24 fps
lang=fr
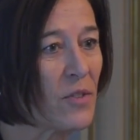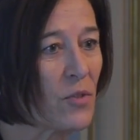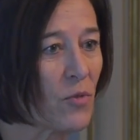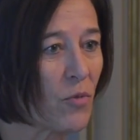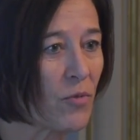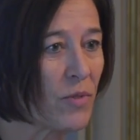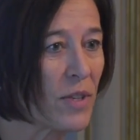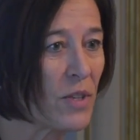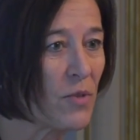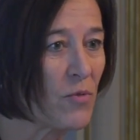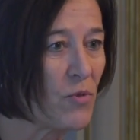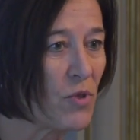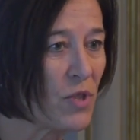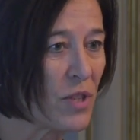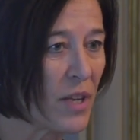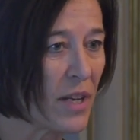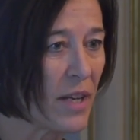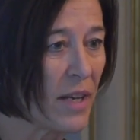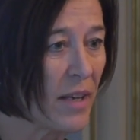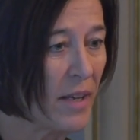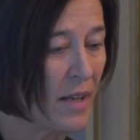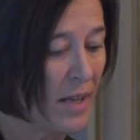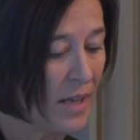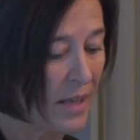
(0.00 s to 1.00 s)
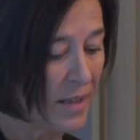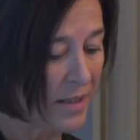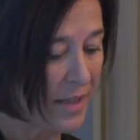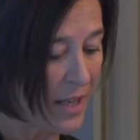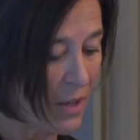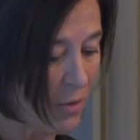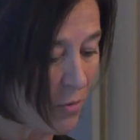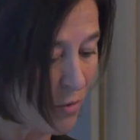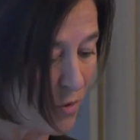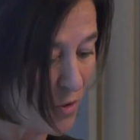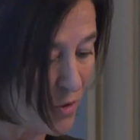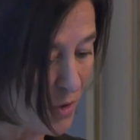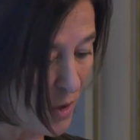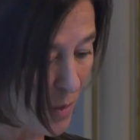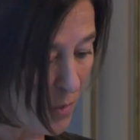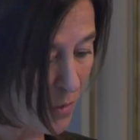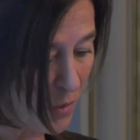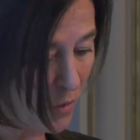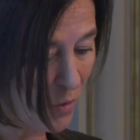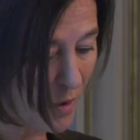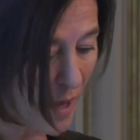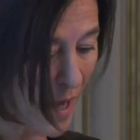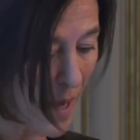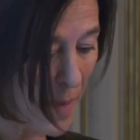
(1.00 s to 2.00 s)
Ce sont des sujets qu'il nous semble
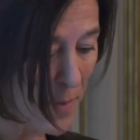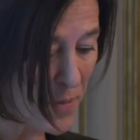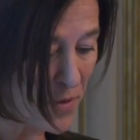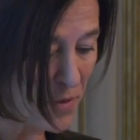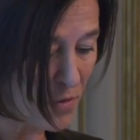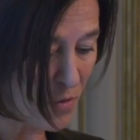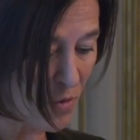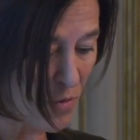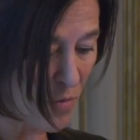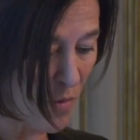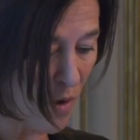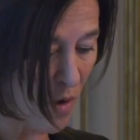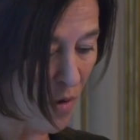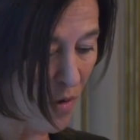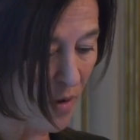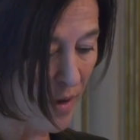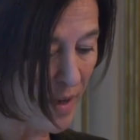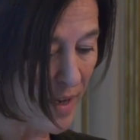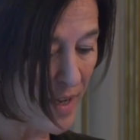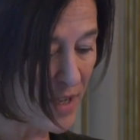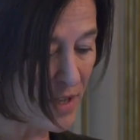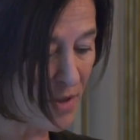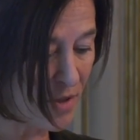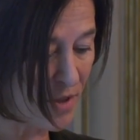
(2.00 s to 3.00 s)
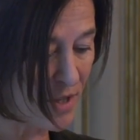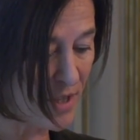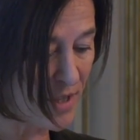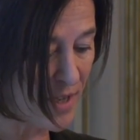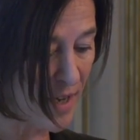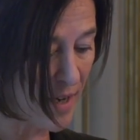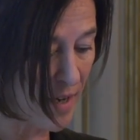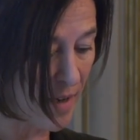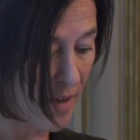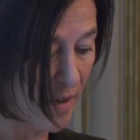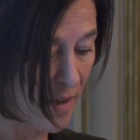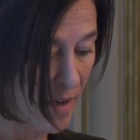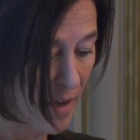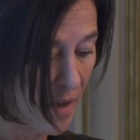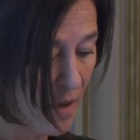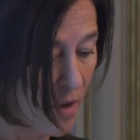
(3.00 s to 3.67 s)
donc absolument essentiels.